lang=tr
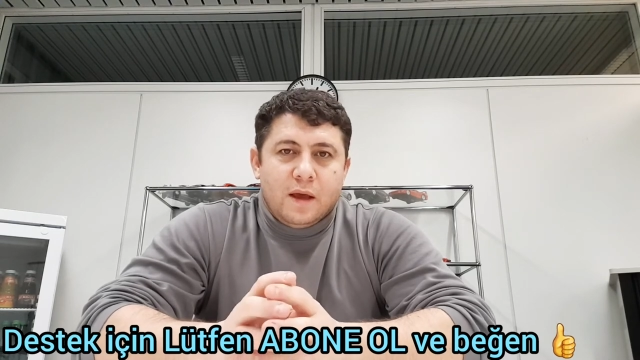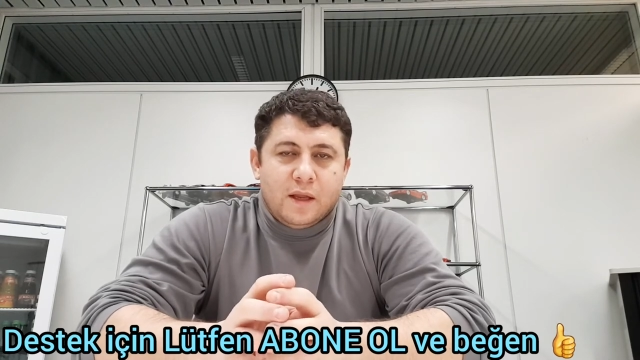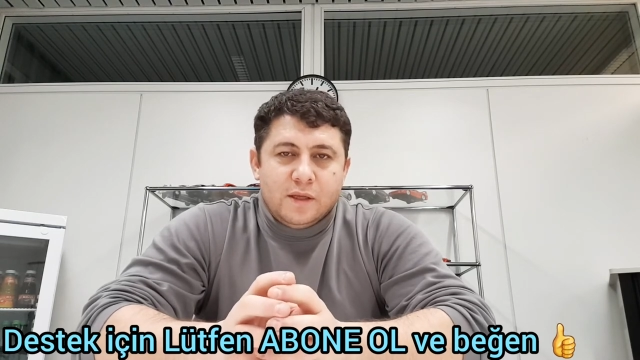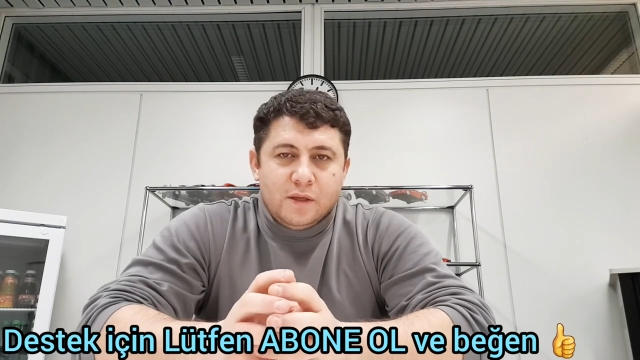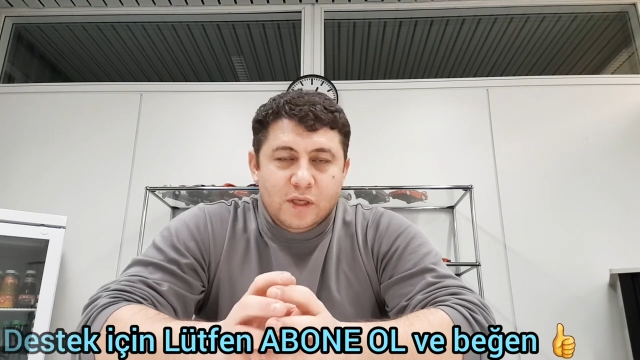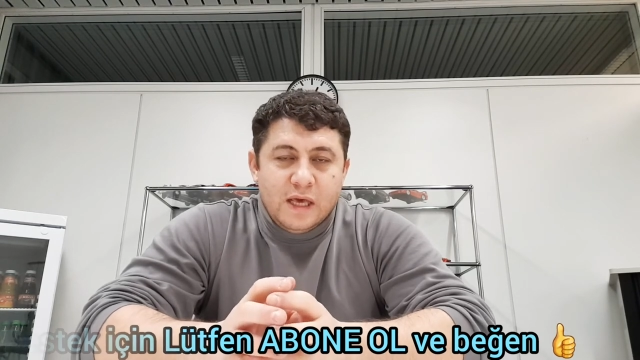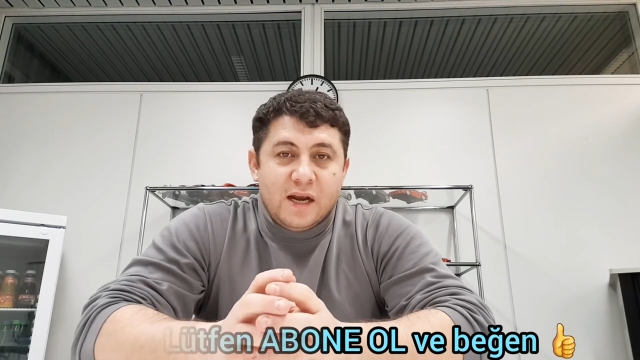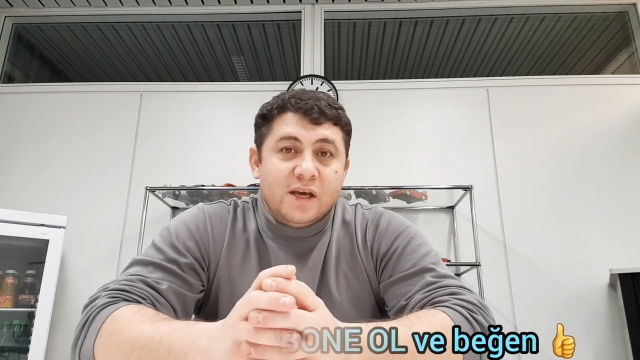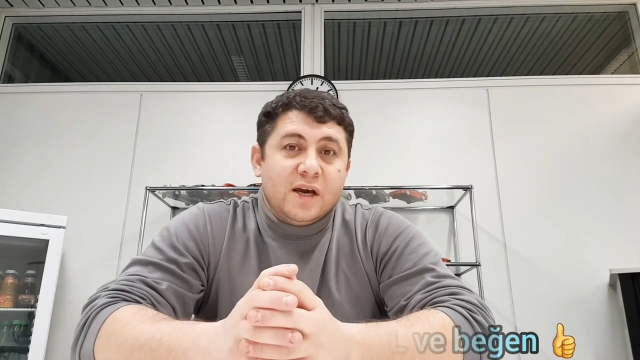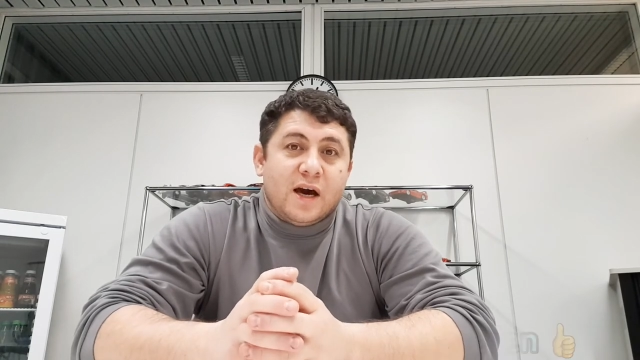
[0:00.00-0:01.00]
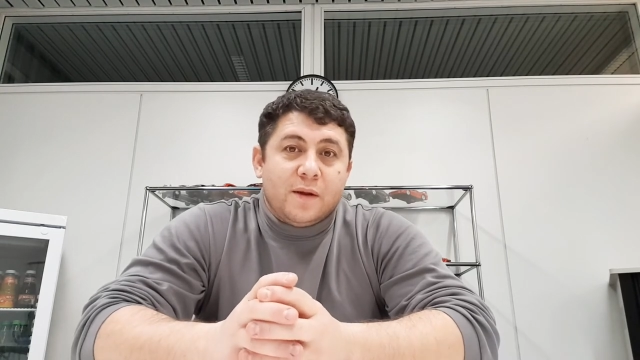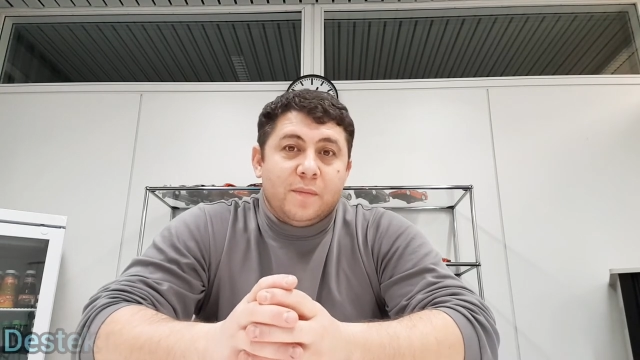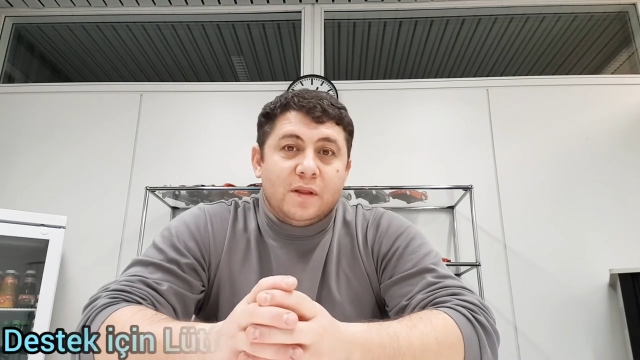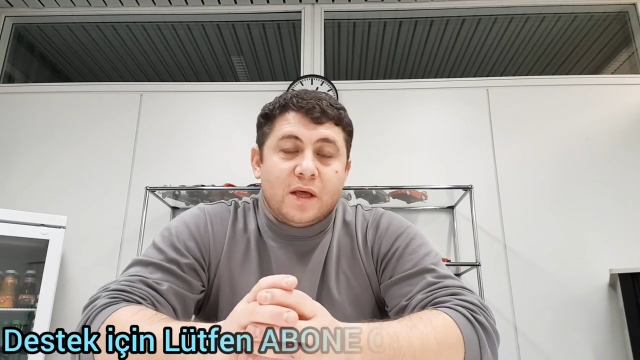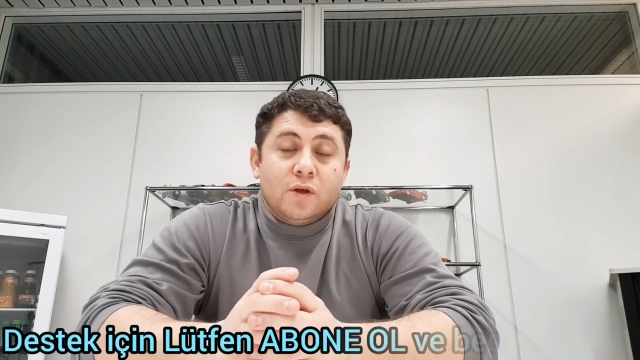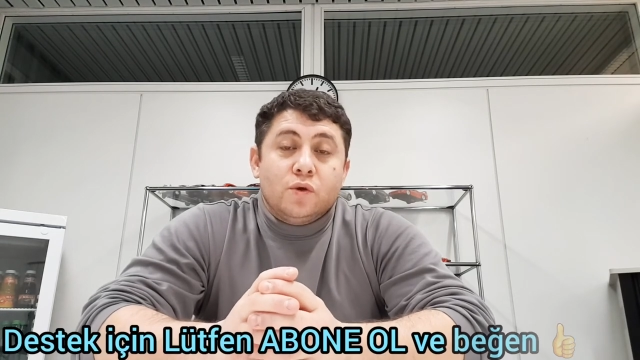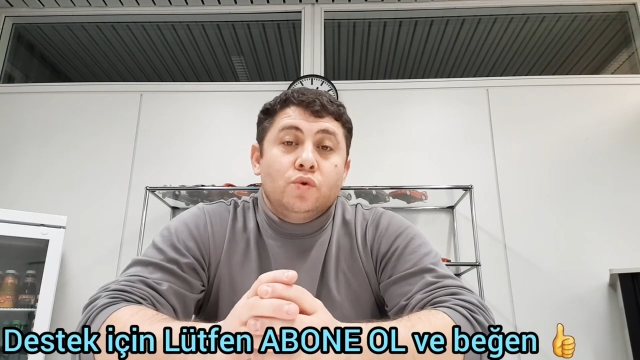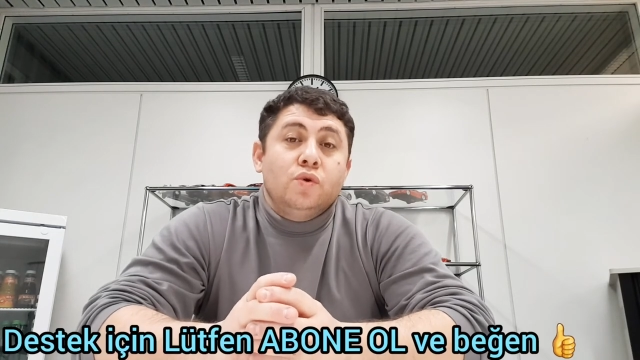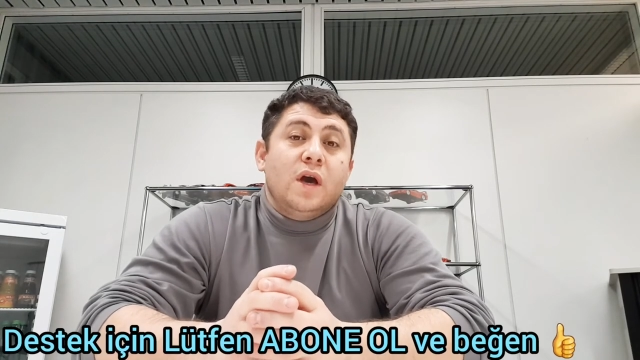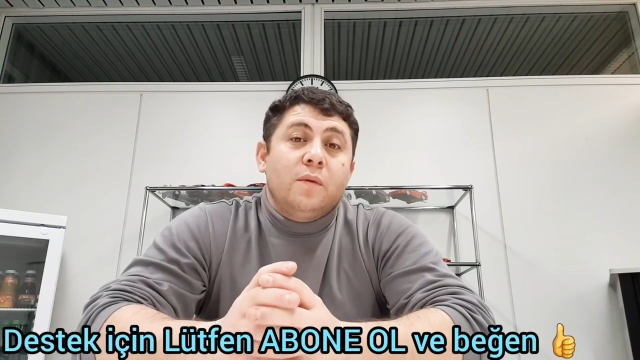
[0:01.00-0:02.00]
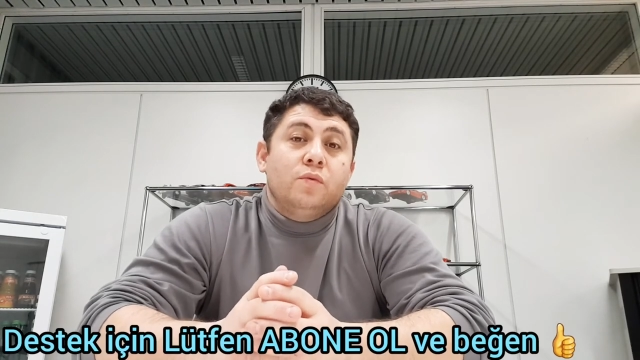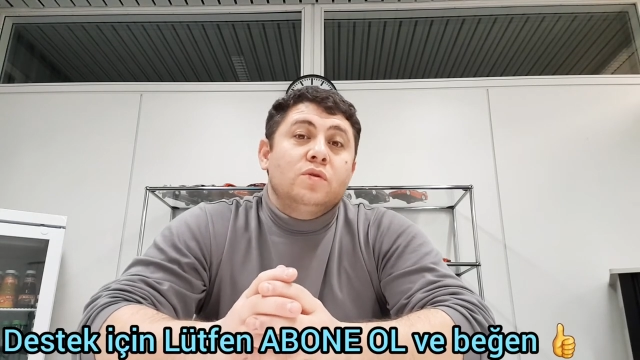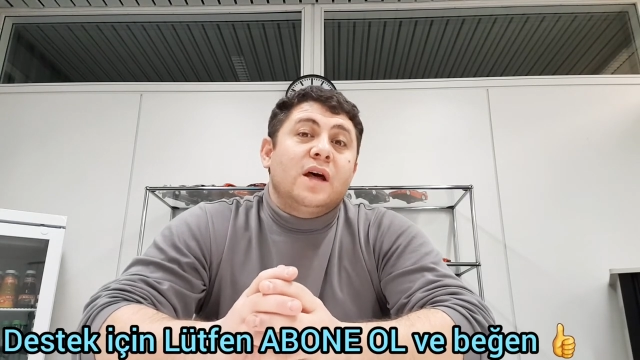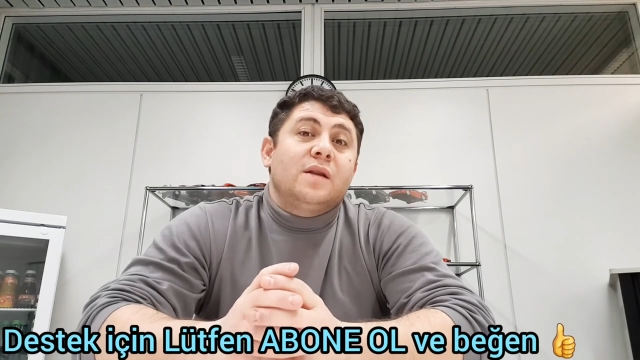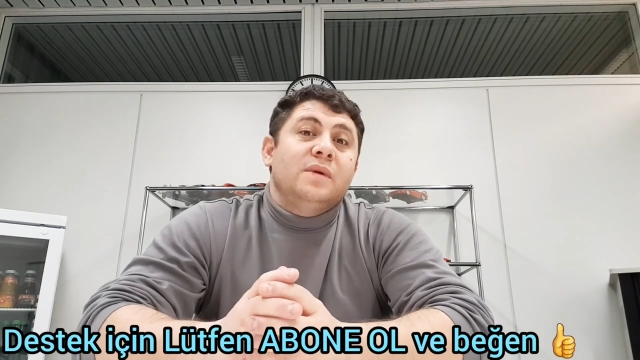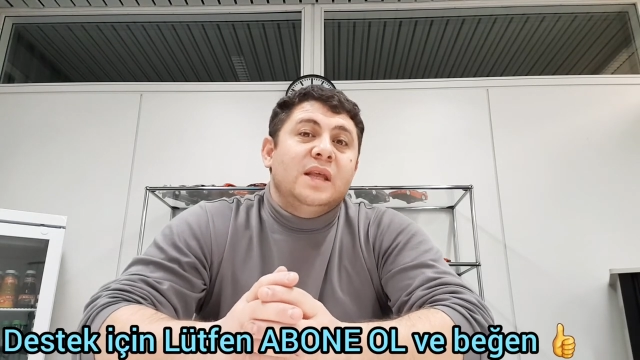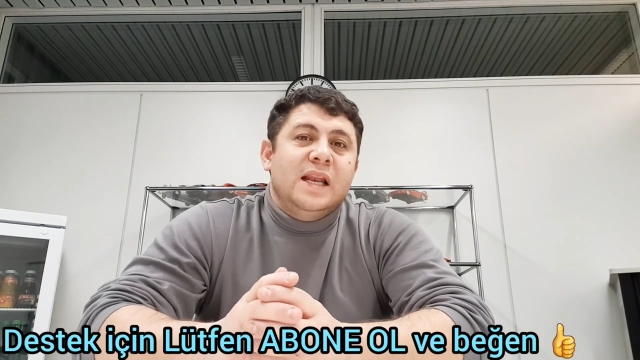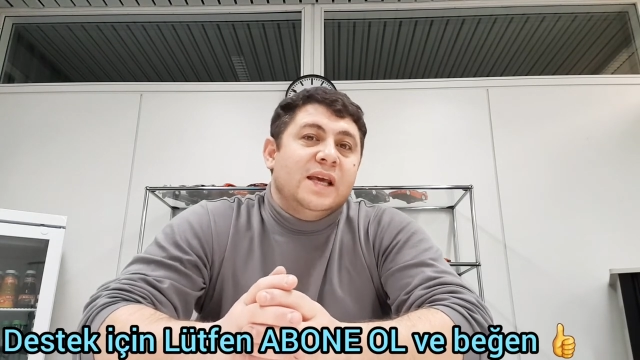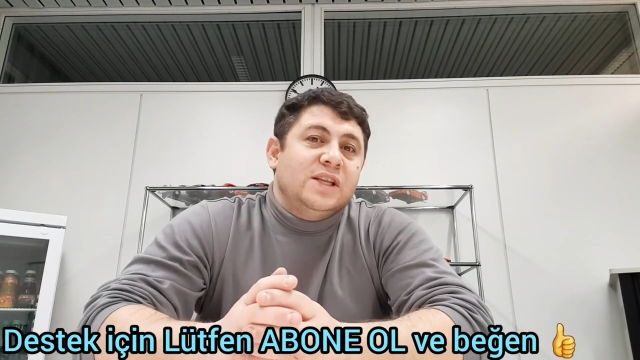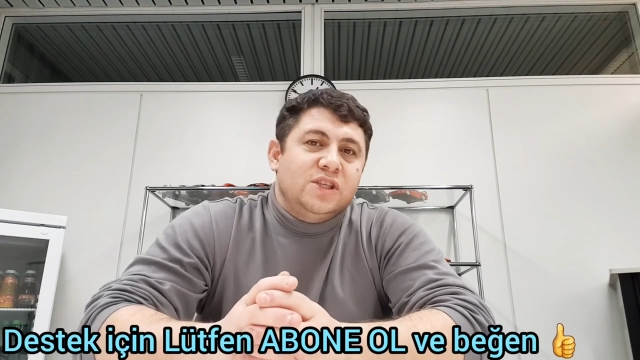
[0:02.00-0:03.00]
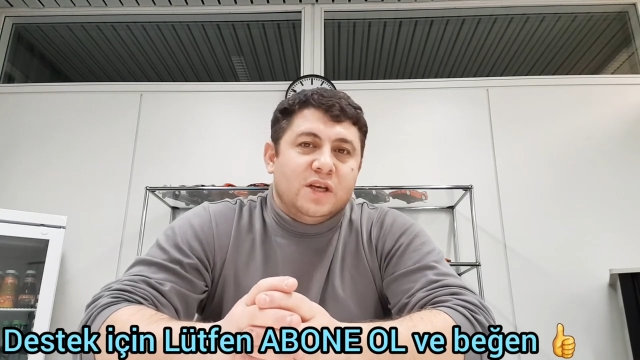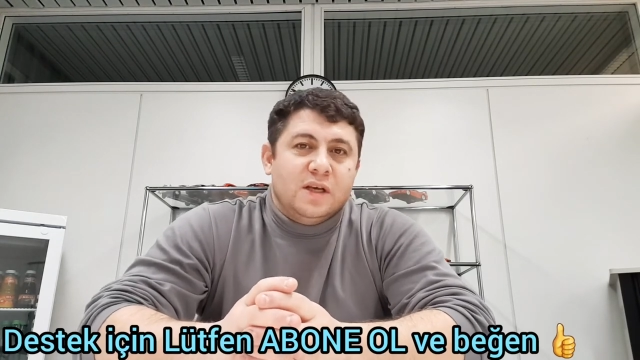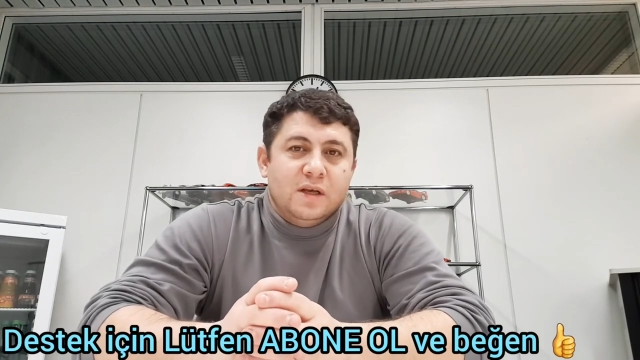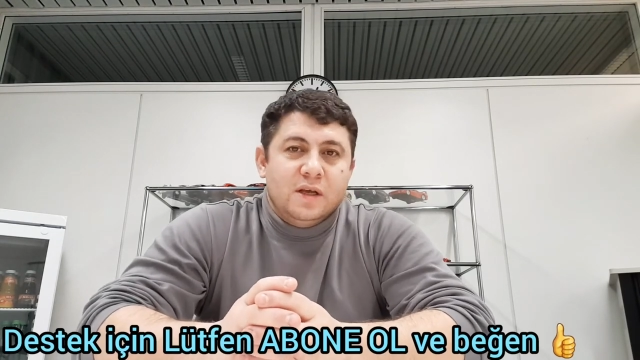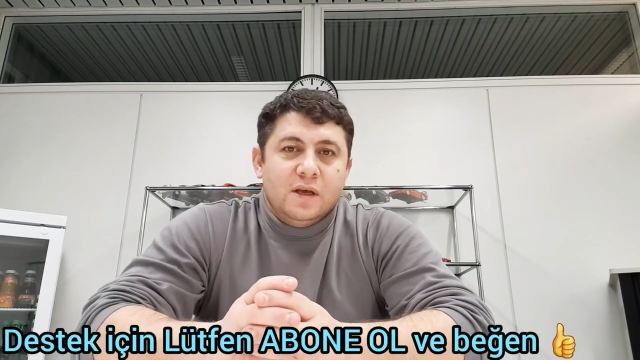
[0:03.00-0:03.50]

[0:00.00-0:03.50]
Hani yerli kahramanlar. Güya bunlar milliyetçi.